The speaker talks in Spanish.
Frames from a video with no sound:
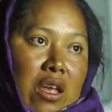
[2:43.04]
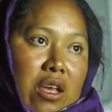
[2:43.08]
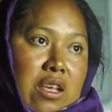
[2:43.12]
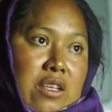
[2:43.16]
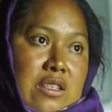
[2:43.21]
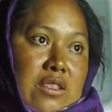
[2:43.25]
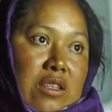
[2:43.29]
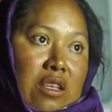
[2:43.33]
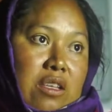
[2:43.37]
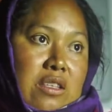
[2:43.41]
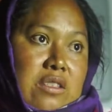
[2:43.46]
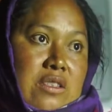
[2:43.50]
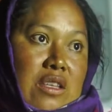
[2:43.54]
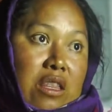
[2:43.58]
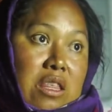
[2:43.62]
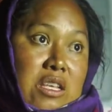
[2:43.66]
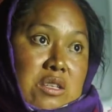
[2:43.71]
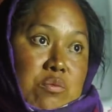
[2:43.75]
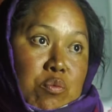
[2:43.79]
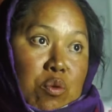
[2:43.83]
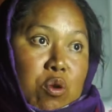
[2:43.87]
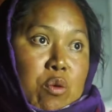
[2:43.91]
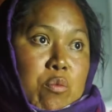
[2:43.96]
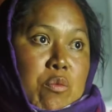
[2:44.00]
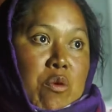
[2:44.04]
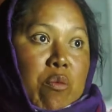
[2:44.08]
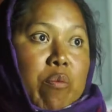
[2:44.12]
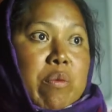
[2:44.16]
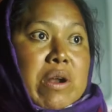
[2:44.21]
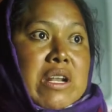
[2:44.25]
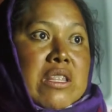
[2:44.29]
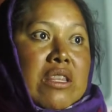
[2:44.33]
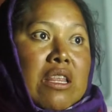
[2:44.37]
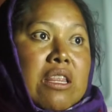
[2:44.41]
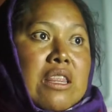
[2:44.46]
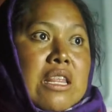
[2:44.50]
este, se desplomó
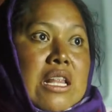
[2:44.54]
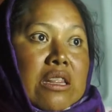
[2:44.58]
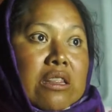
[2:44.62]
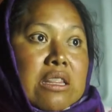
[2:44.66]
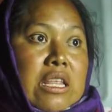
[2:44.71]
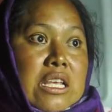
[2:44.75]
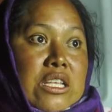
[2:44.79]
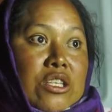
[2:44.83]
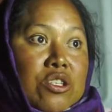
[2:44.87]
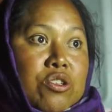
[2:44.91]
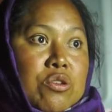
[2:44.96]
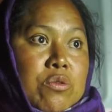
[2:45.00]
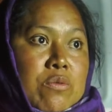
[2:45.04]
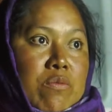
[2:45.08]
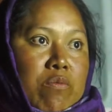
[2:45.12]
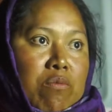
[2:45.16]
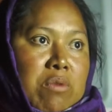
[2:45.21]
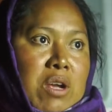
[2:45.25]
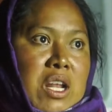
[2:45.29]
parte del techo.